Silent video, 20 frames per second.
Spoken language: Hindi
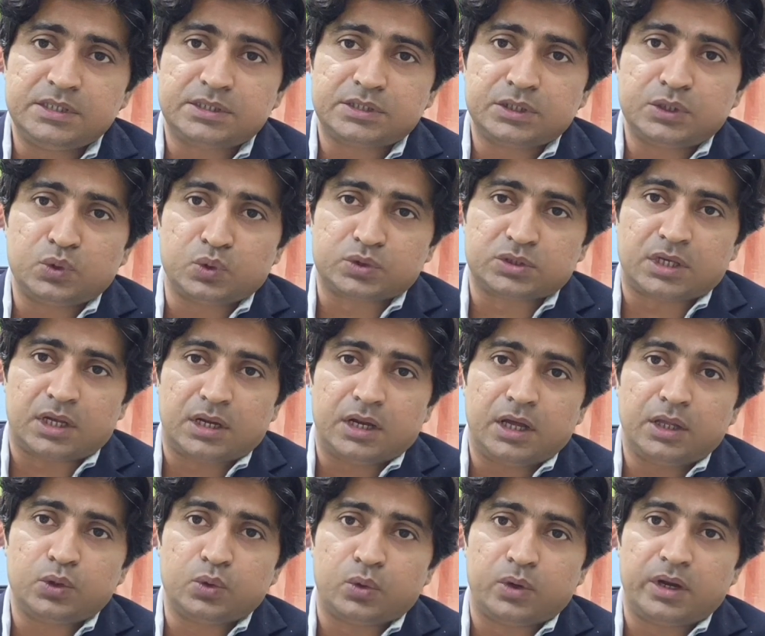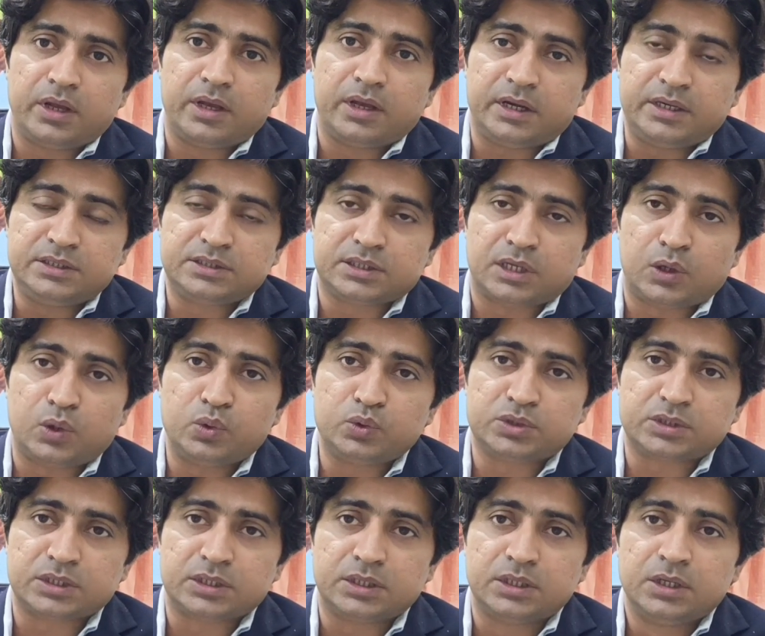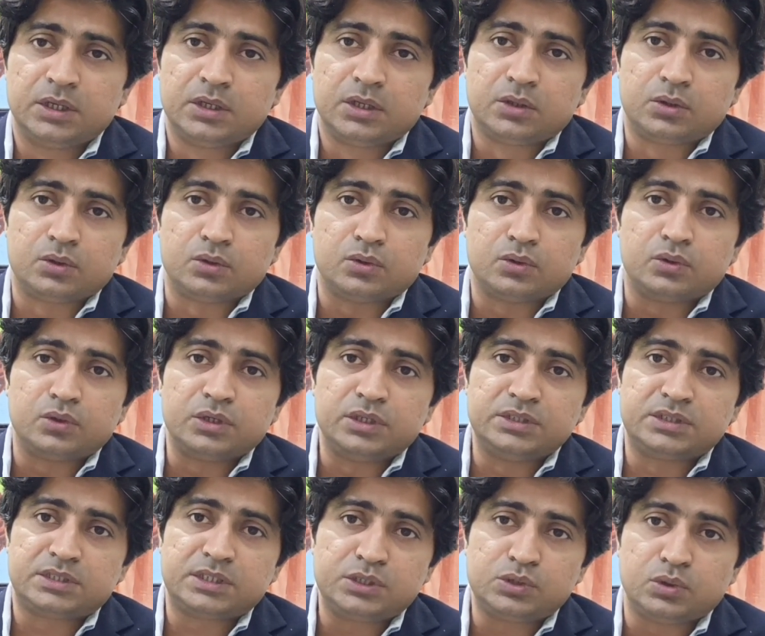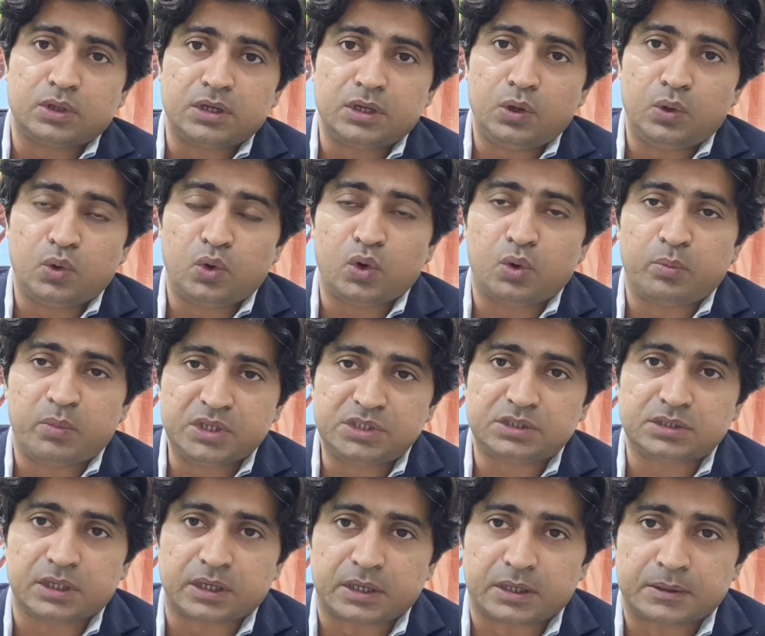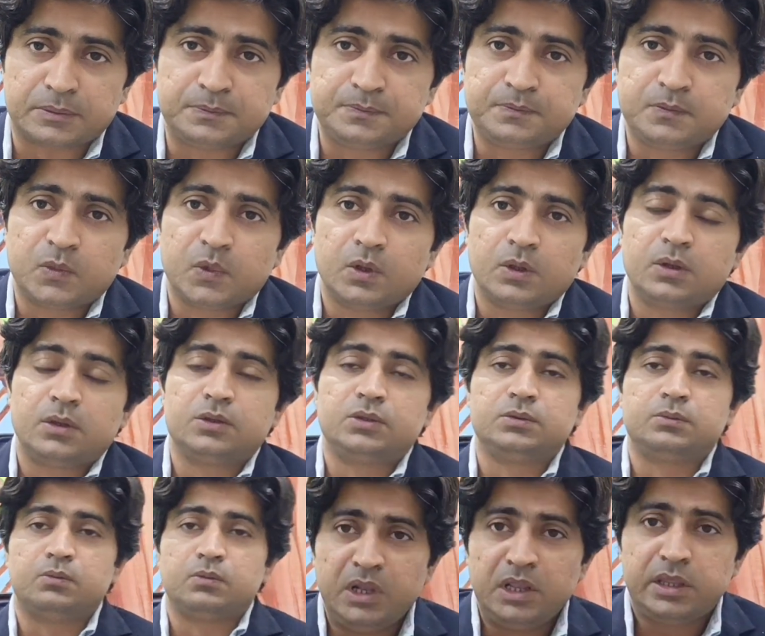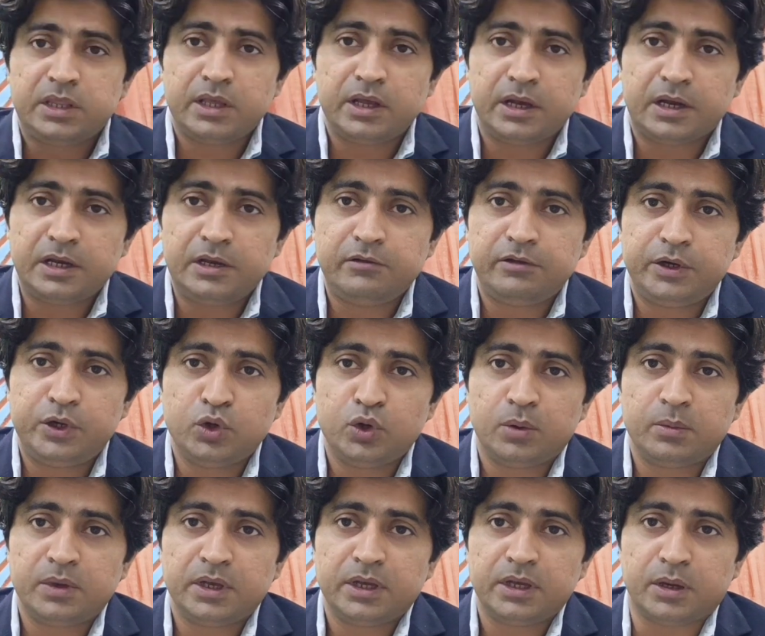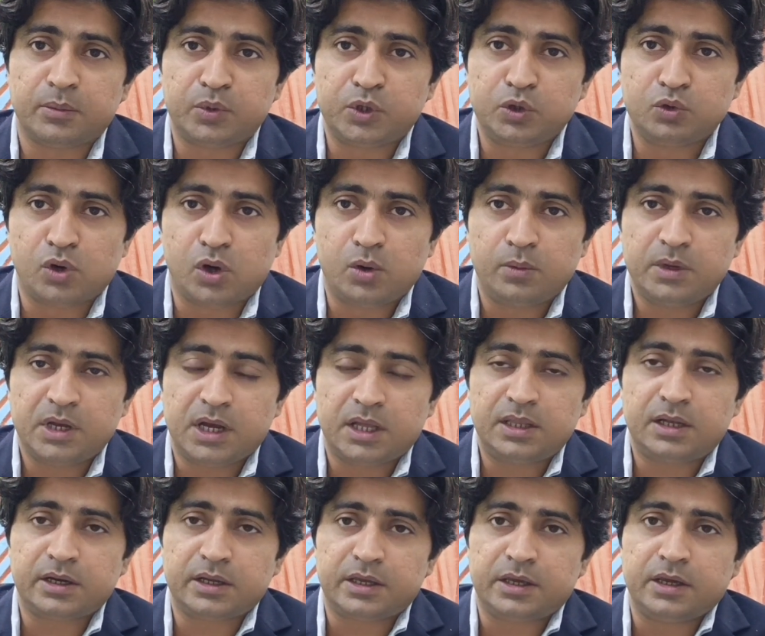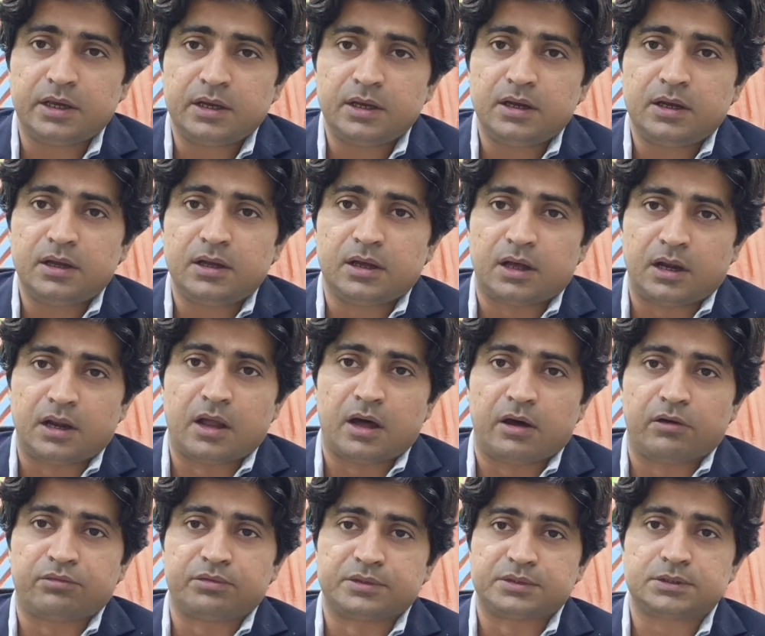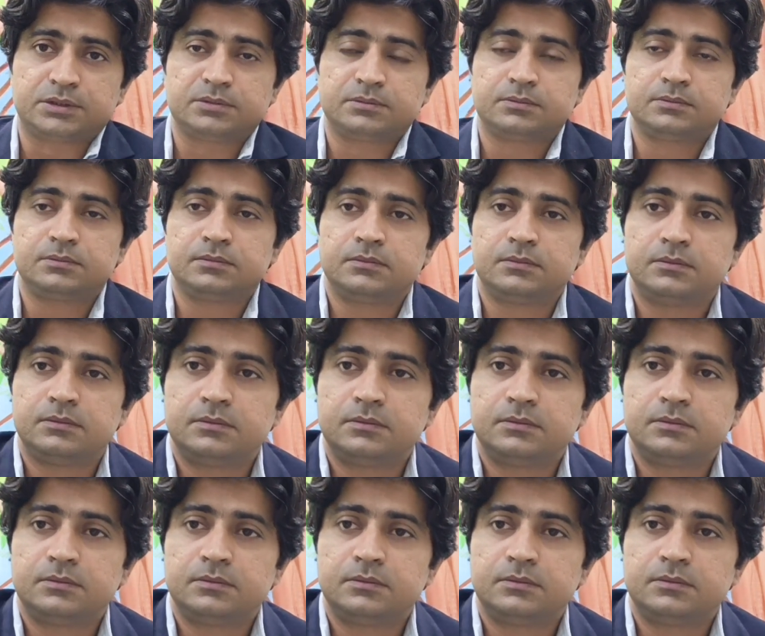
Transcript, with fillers: की वजह से नुकसान हो रहे हैं कई सालों से तो इनसे जो है ना लोग बच सकें मिलते हैं अगली वीडियो में अपनी दुआओं में याद रखिएगा अल्लाह हाफिज़